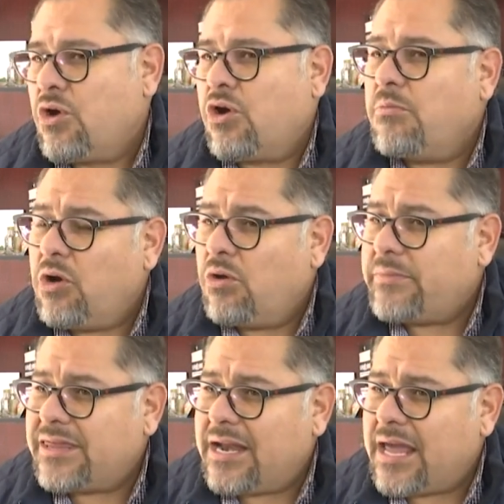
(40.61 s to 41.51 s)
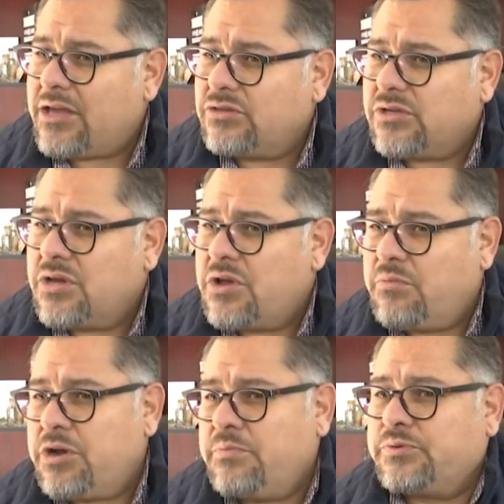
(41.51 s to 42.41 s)
¿Cómo lo miden ellos?
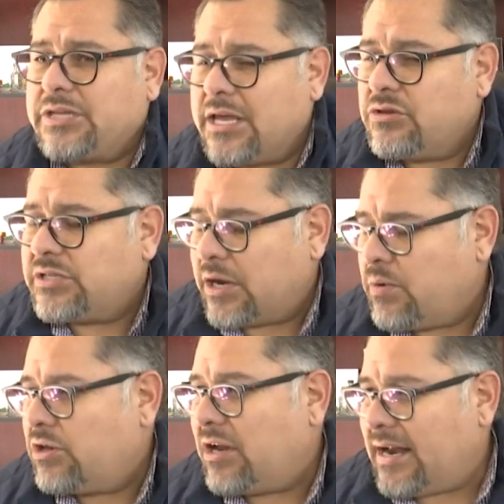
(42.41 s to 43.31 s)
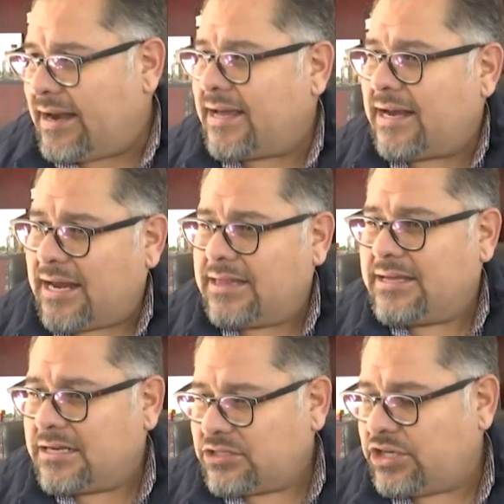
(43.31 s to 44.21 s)
Bueno, pues ellos, de acuerdo a la Ley General
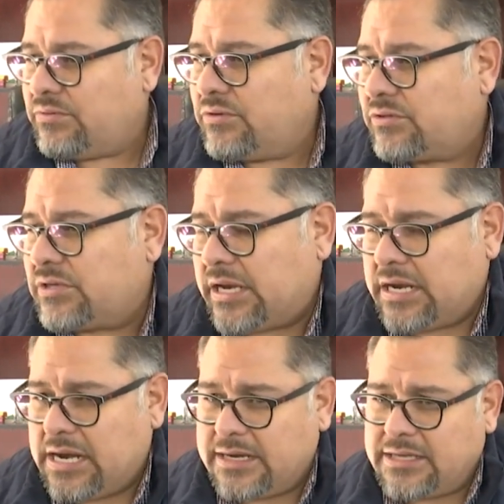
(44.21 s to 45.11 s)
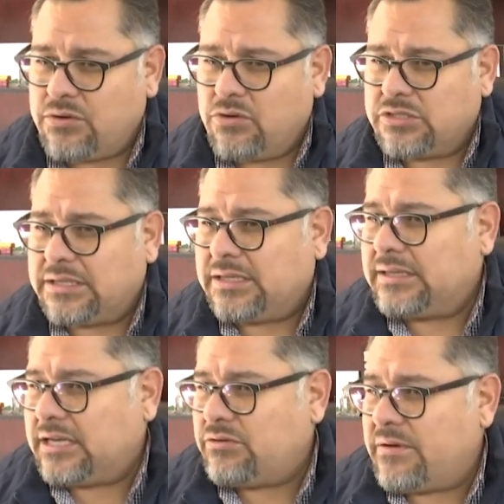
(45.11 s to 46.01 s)
de Archivos, en el artículo
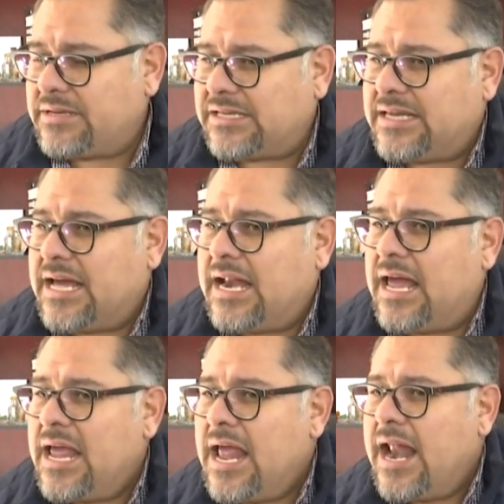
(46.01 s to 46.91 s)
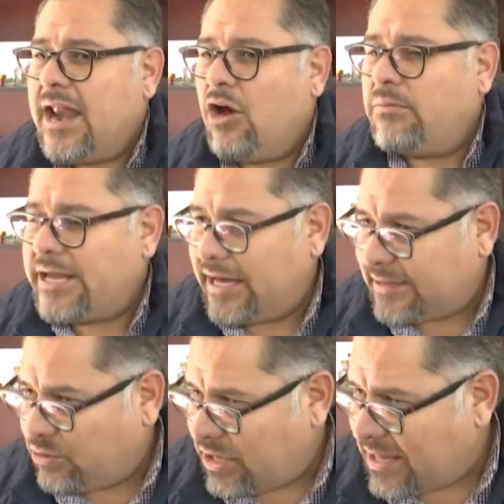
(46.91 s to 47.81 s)
79 señala la
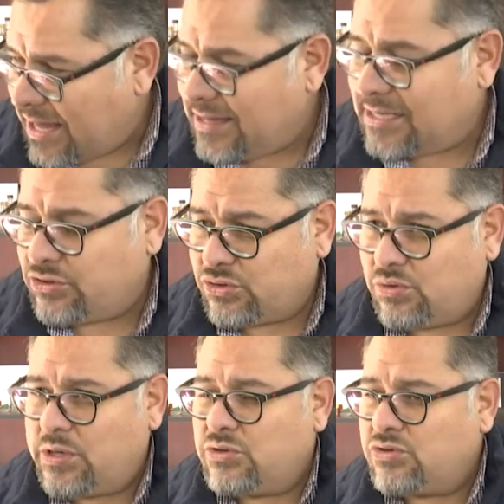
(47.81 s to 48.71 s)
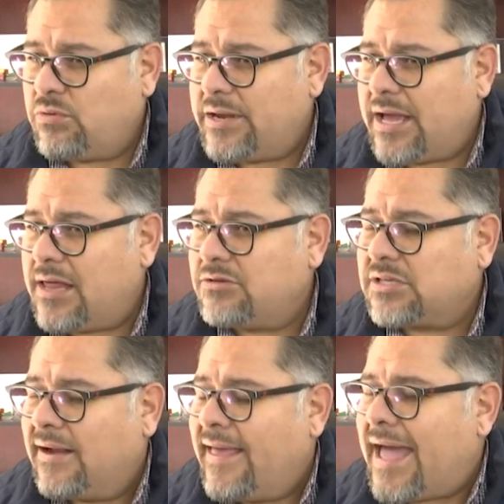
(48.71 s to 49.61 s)
obligatoriedad de esos sujetos obligados
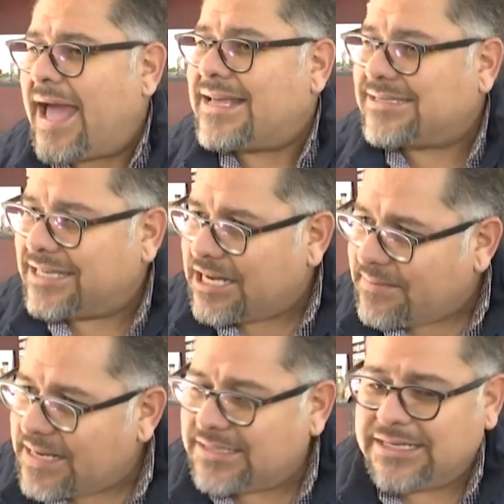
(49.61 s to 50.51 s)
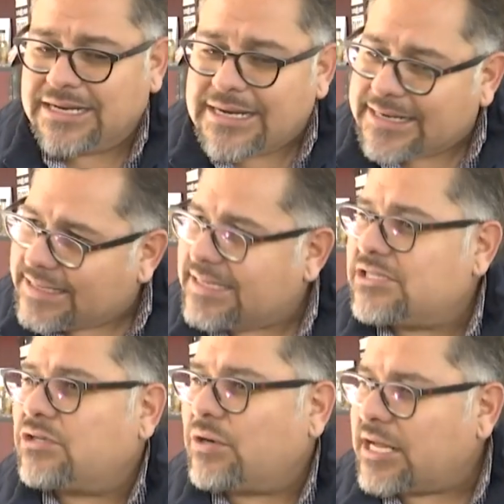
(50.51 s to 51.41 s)
a inscribirse en el
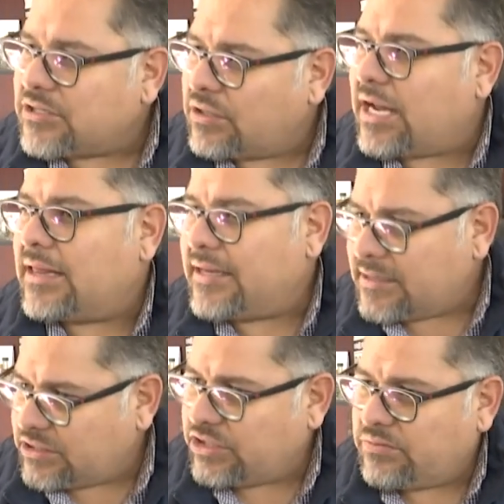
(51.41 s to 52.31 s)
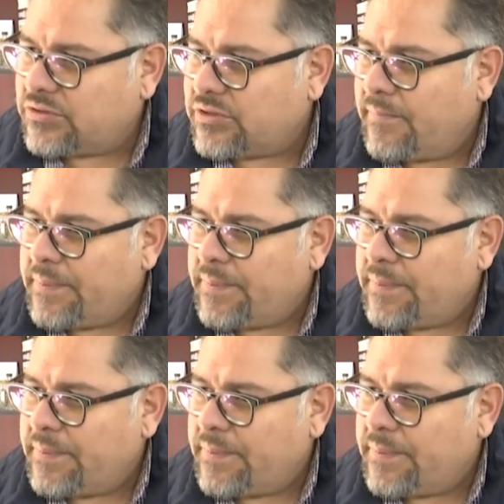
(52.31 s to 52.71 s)
Registro Nacional de Archivos.